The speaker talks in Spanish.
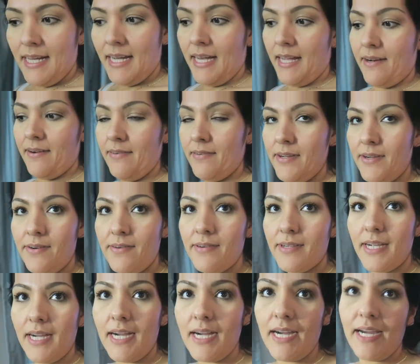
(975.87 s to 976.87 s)
I don't
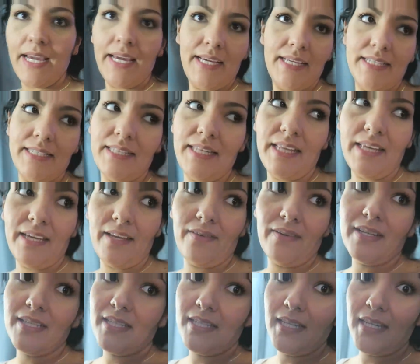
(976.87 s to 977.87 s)
know guys, le
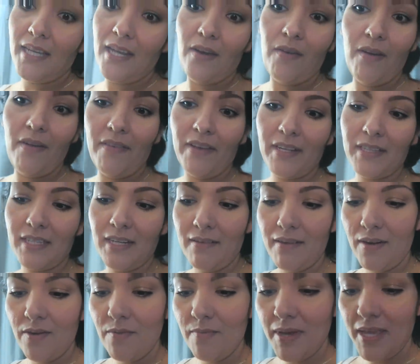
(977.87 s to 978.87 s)
dijeron a César que no va a haber
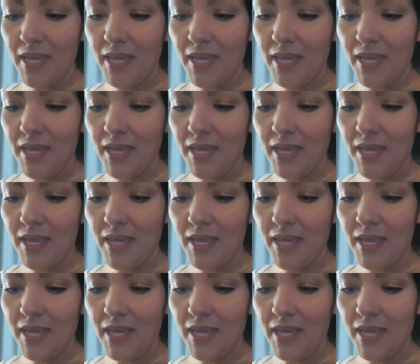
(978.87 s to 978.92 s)
trabajo